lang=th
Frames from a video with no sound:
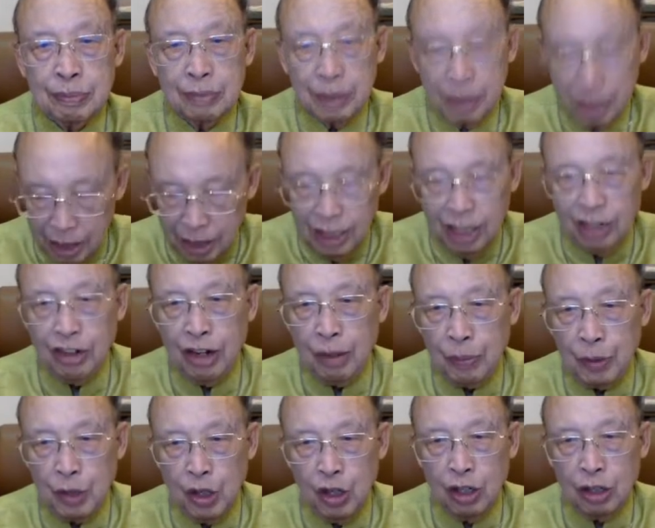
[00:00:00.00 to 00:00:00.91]
ขึ้นเลยได้
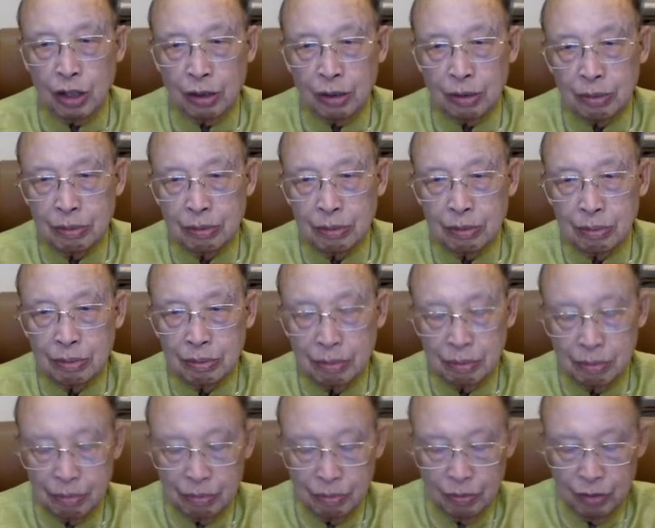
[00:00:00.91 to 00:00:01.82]
พี่น้อง
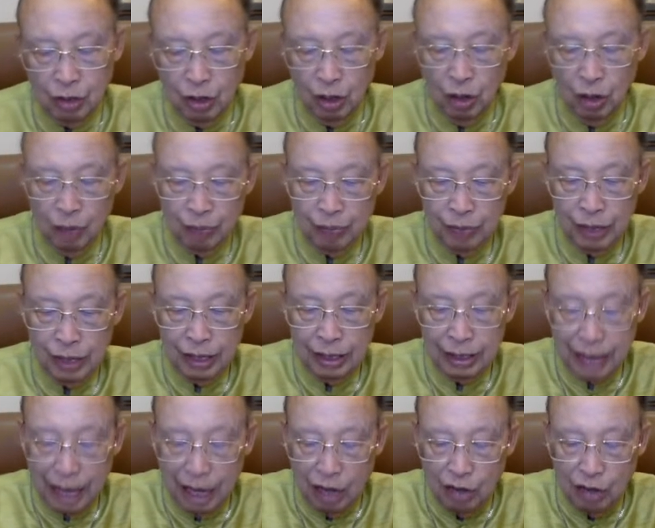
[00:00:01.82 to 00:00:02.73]
เนาะ
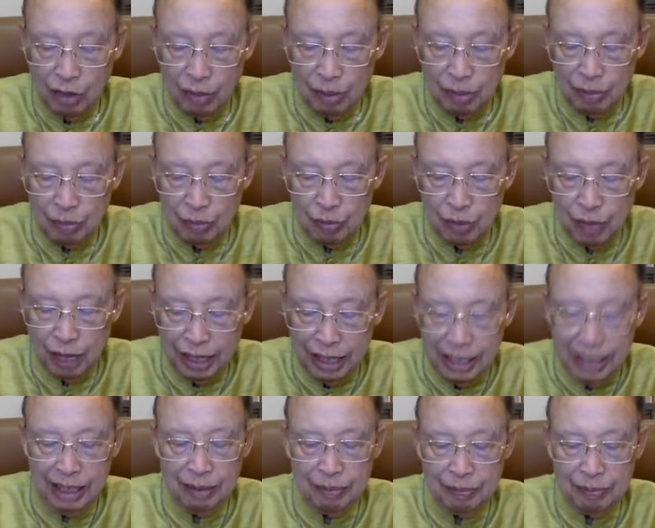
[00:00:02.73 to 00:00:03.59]
ถาเขาได้มา อันนี้